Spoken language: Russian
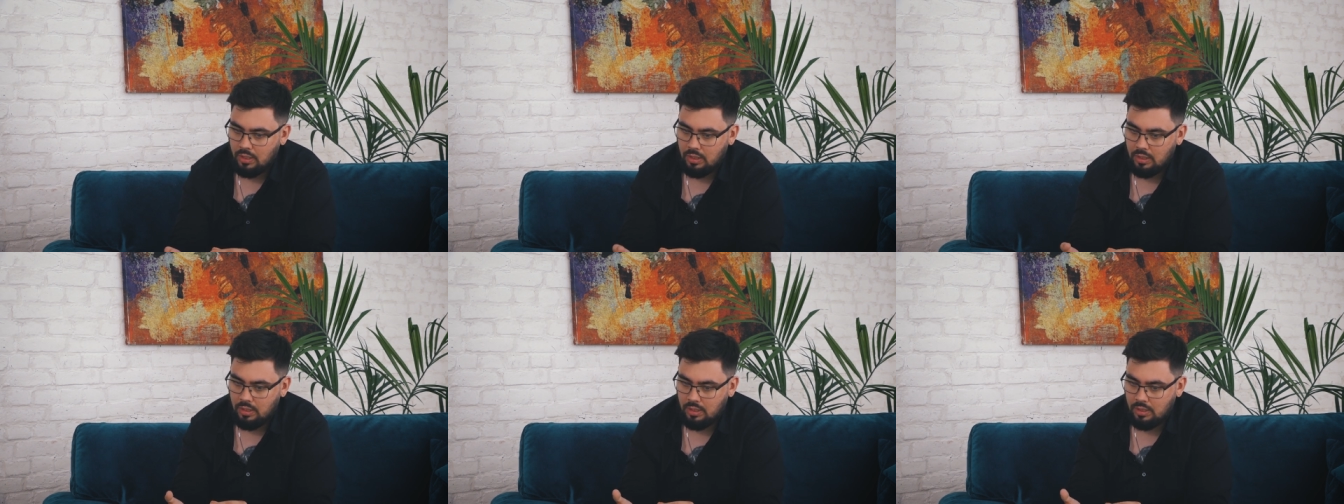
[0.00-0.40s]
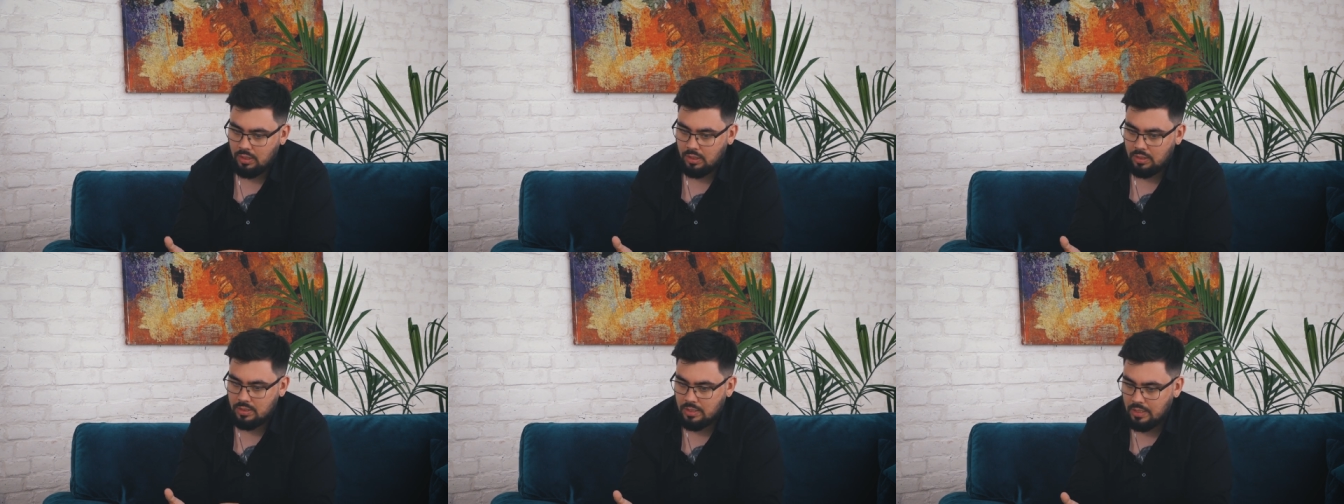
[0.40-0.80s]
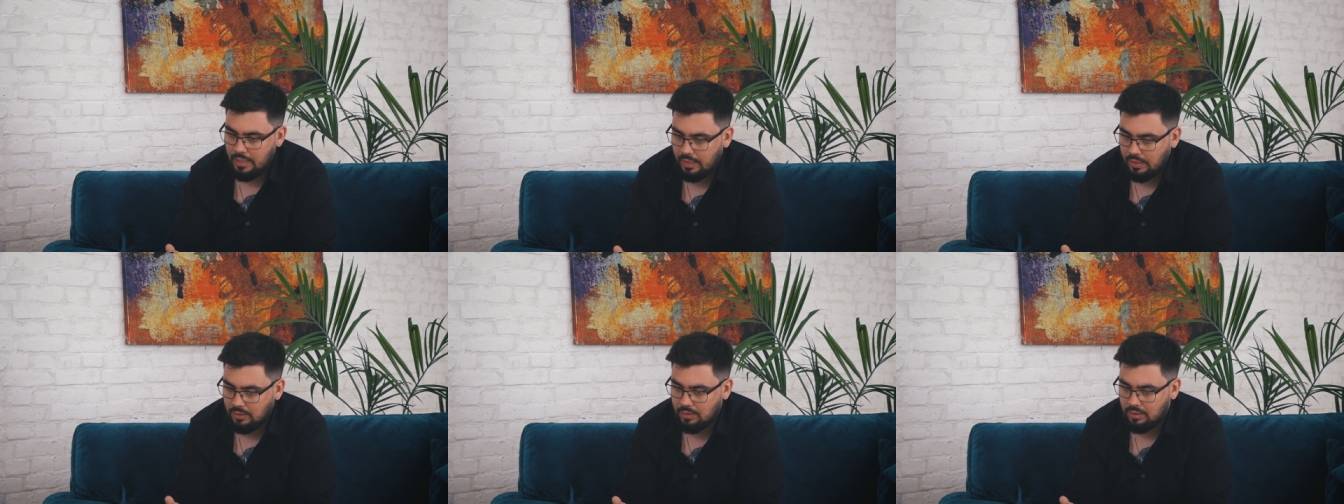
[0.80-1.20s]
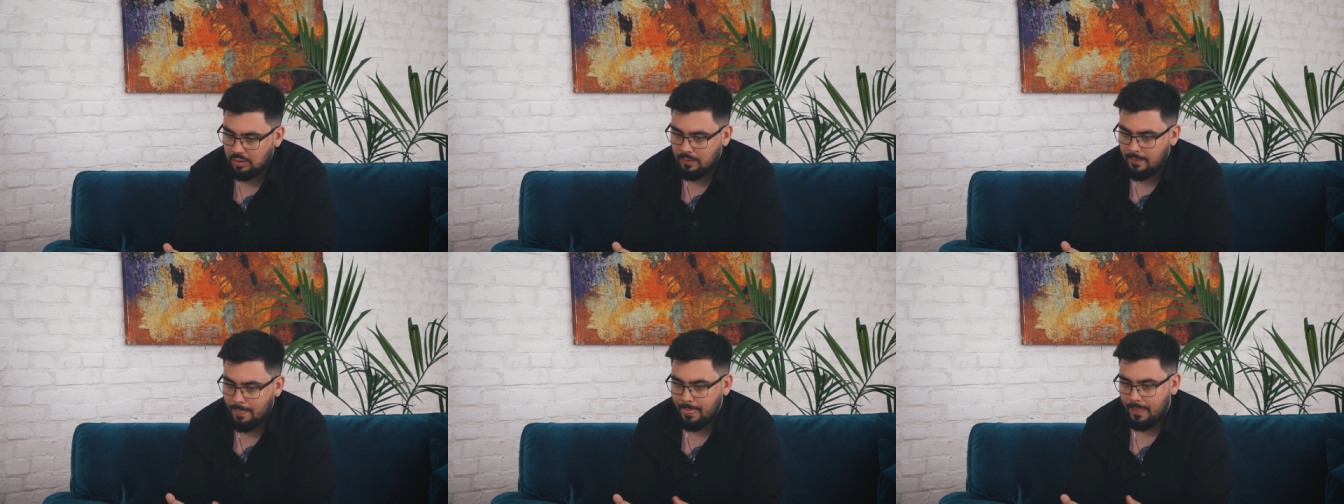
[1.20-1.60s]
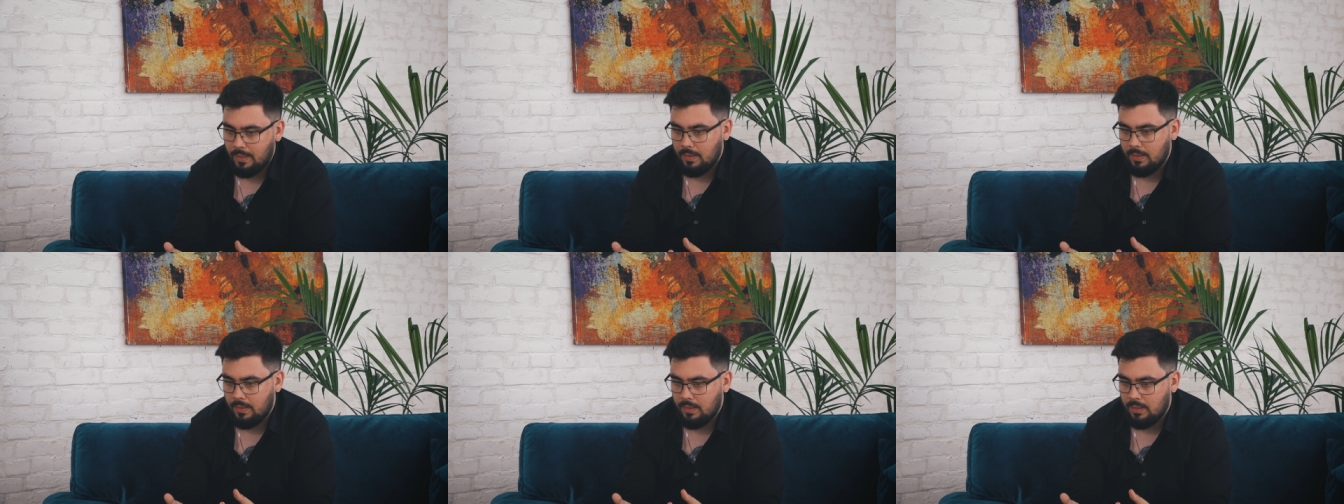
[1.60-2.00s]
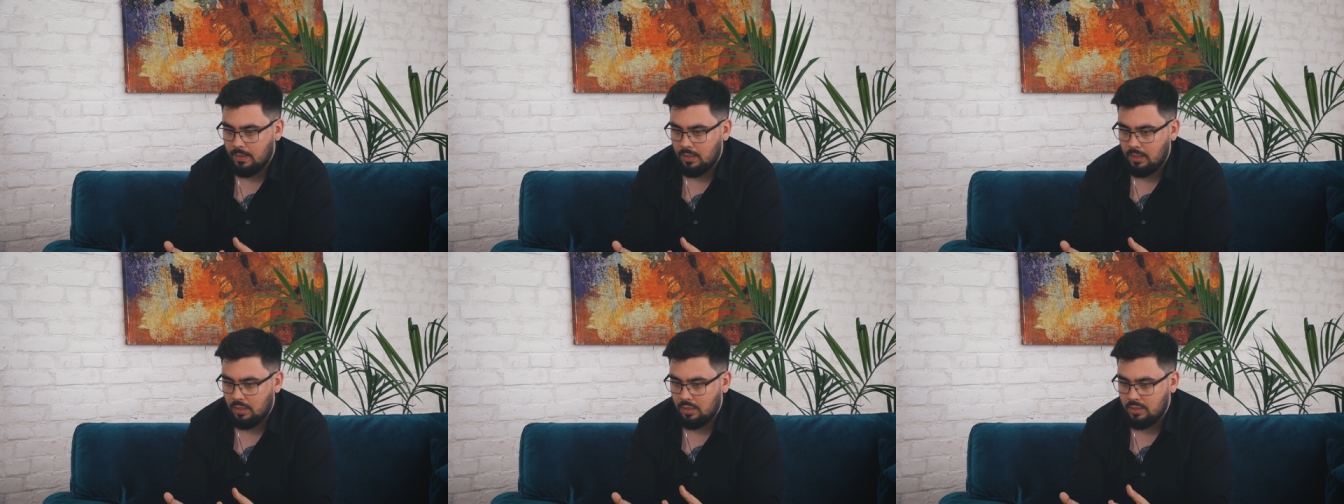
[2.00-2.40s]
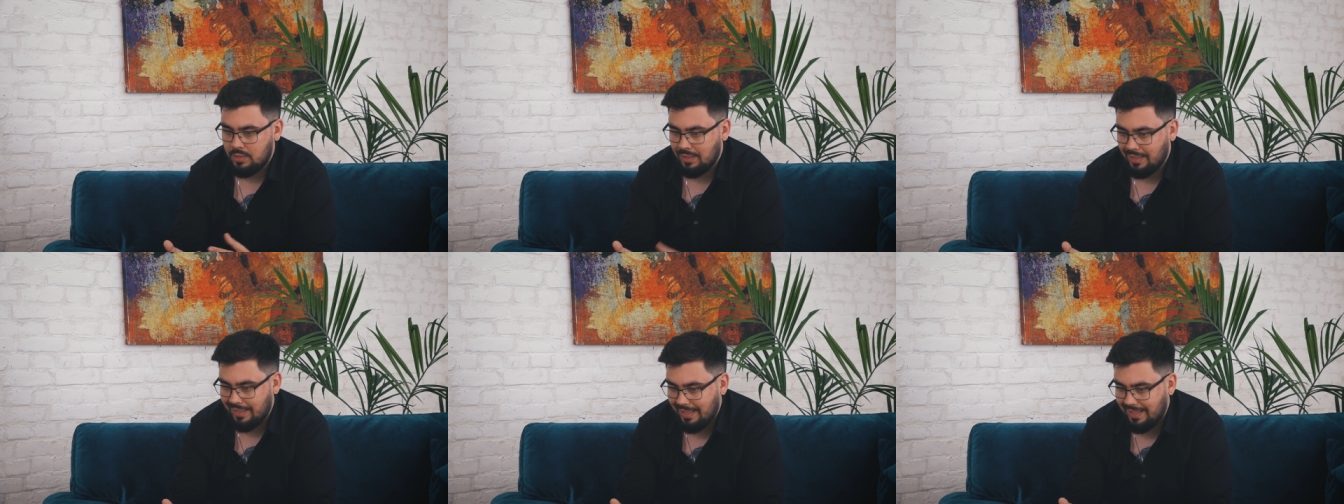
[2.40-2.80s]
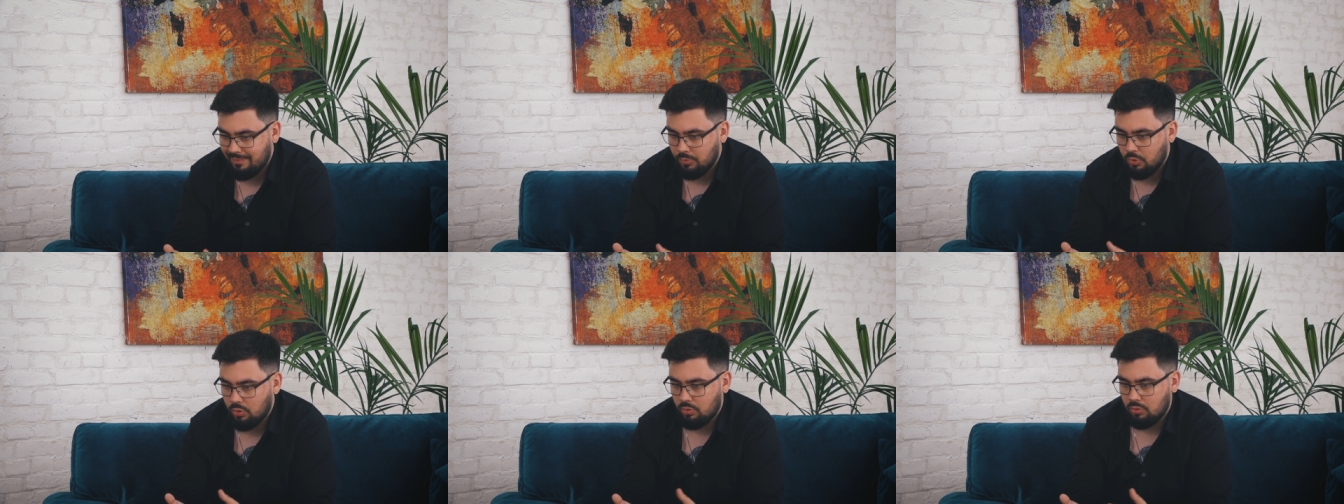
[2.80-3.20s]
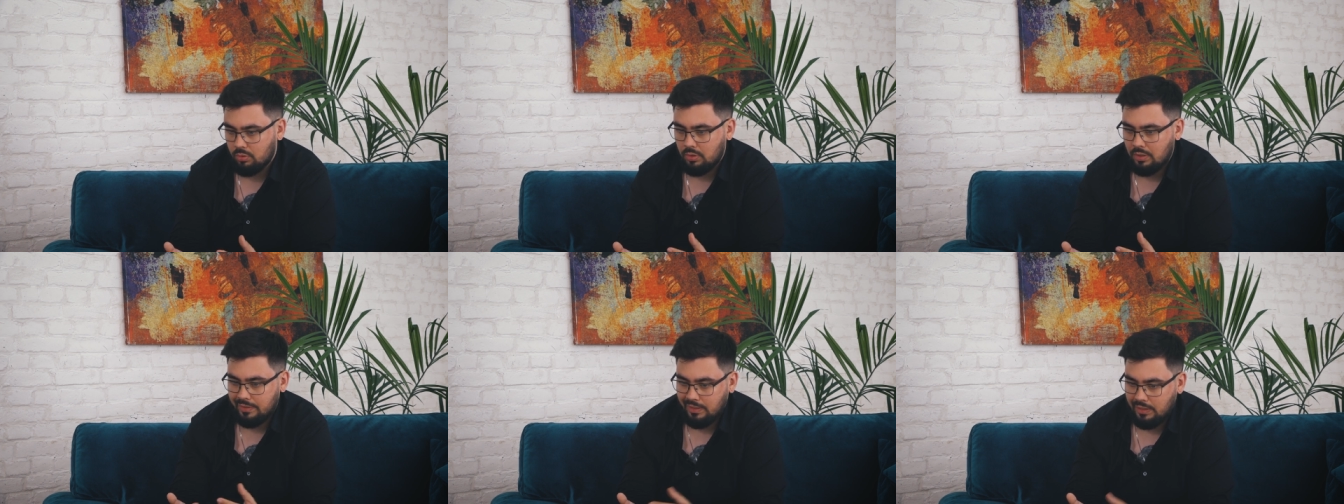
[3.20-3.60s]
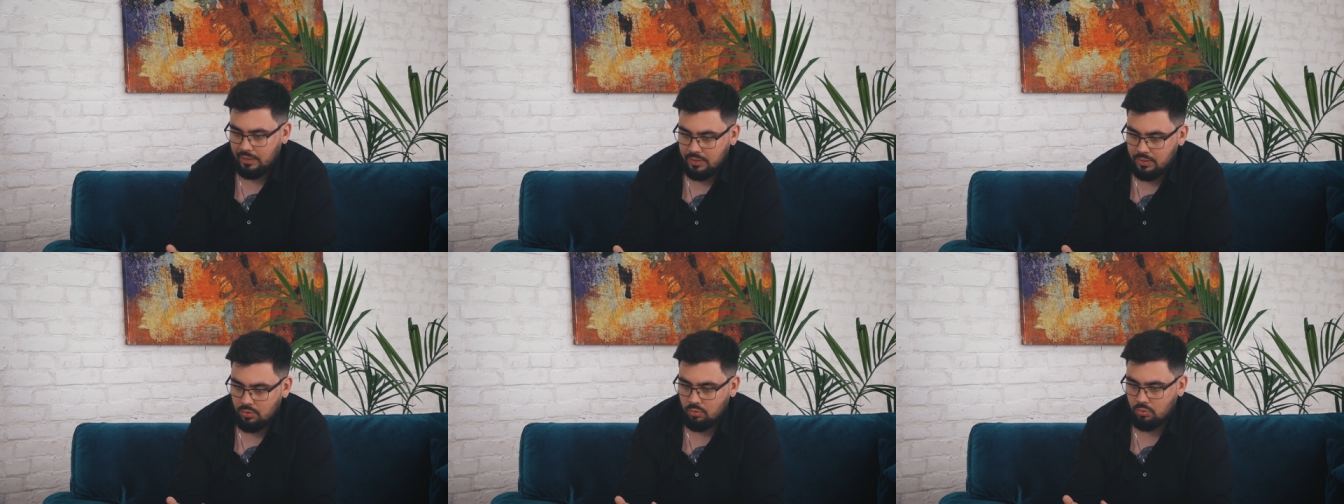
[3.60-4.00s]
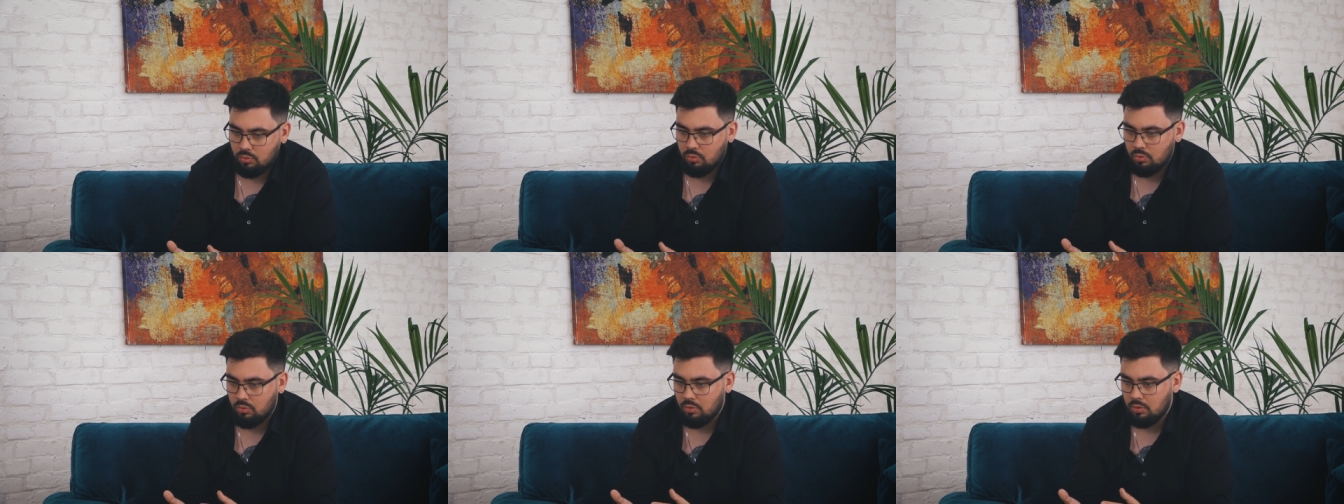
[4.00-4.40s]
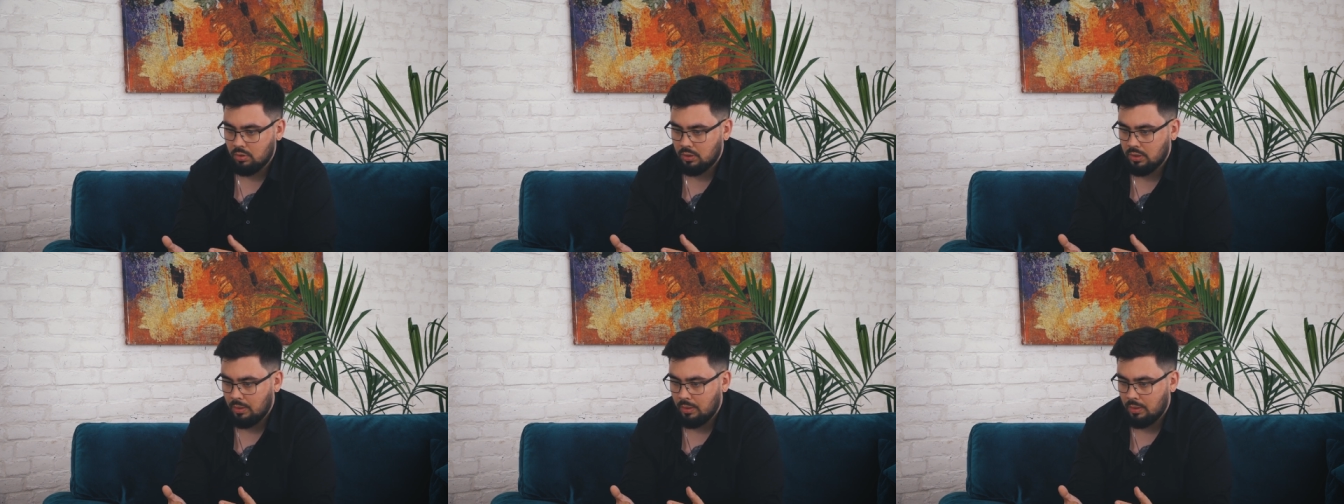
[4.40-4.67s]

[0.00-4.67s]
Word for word: э, сайт, а, э, CRM-ку, аналитику,